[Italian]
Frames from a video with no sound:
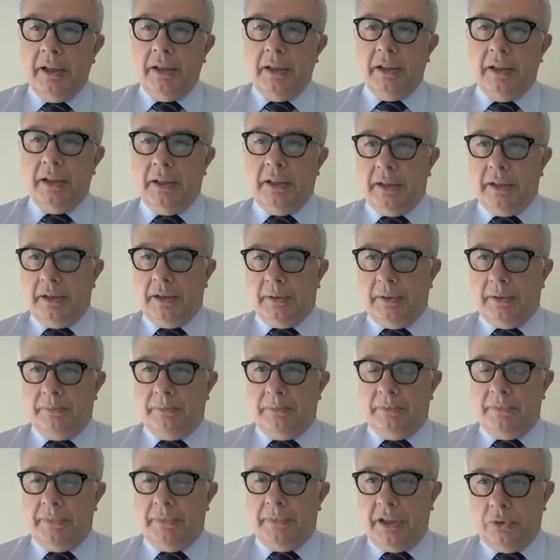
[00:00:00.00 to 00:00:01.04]
eh,
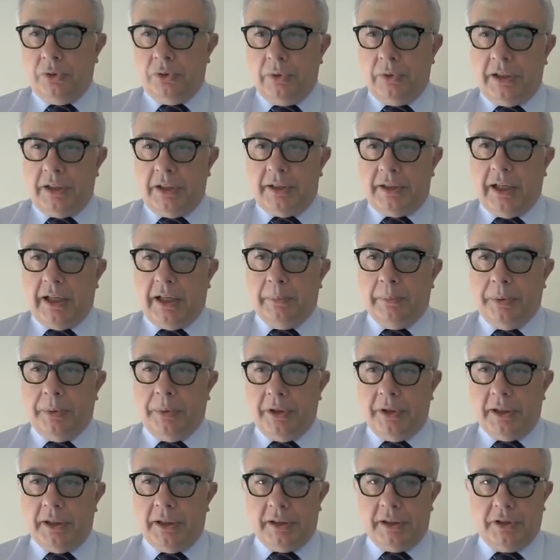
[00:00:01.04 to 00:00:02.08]
di attualità
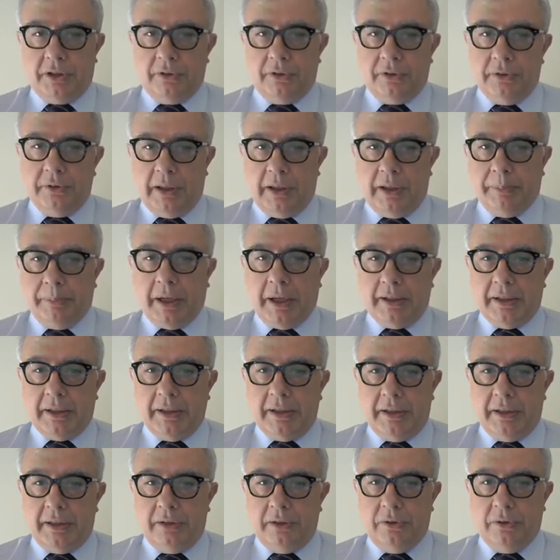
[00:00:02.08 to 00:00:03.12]
poi nella seconda
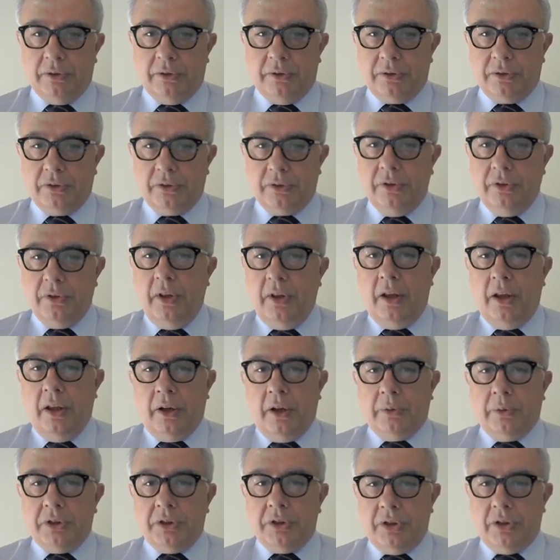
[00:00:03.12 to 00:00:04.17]
parte del corso.
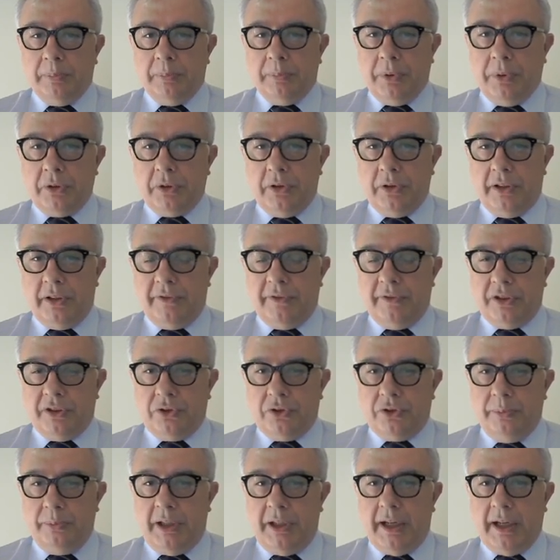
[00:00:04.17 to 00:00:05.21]
Questo rapporto delle
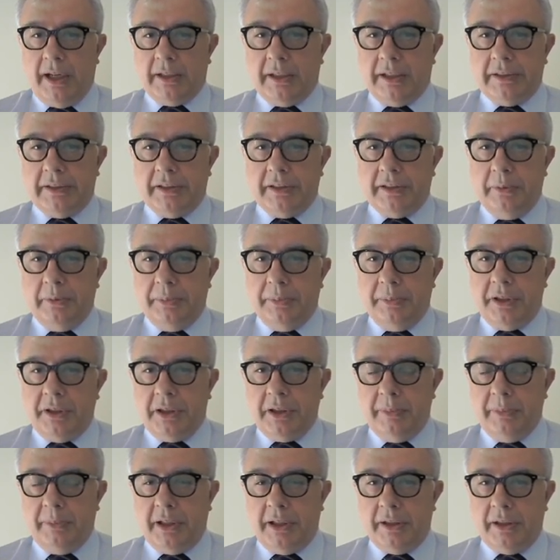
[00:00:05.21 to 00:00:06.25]
verosimiglianze è
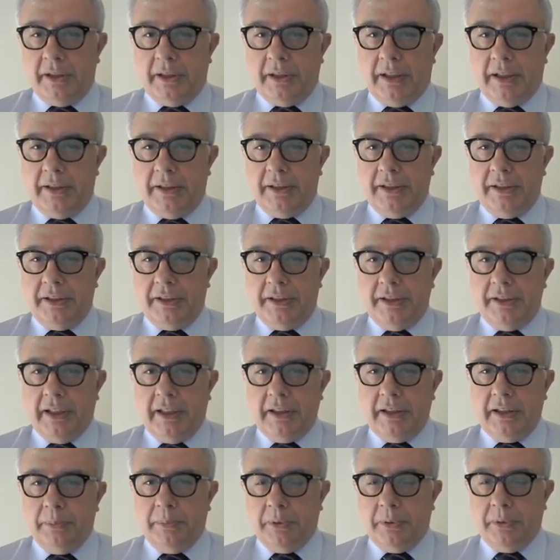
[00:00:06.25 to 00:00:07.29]
semplicemente la
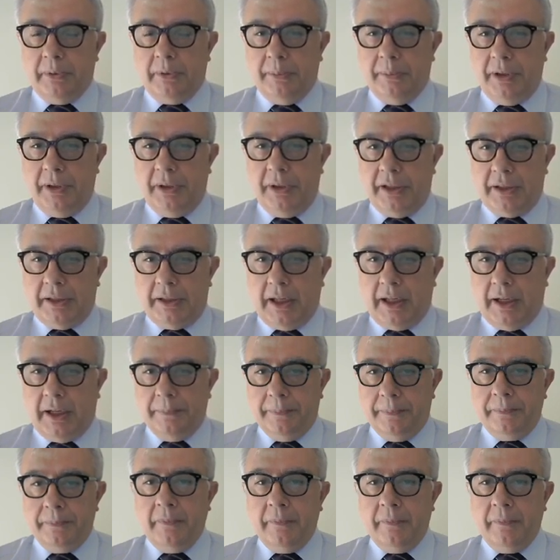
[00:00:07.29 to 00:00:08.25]
densità di probabilità